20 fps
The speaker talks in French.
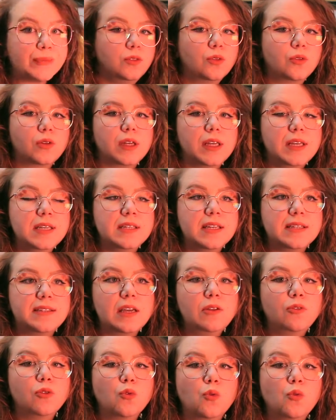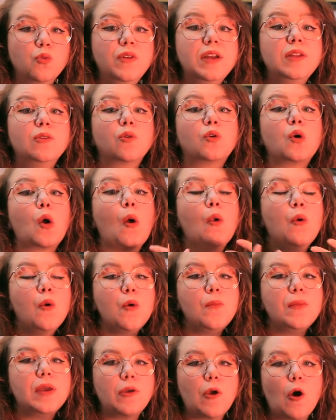Donc ils essayent de trouver donc
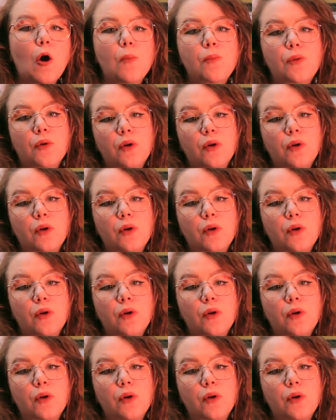le meilleur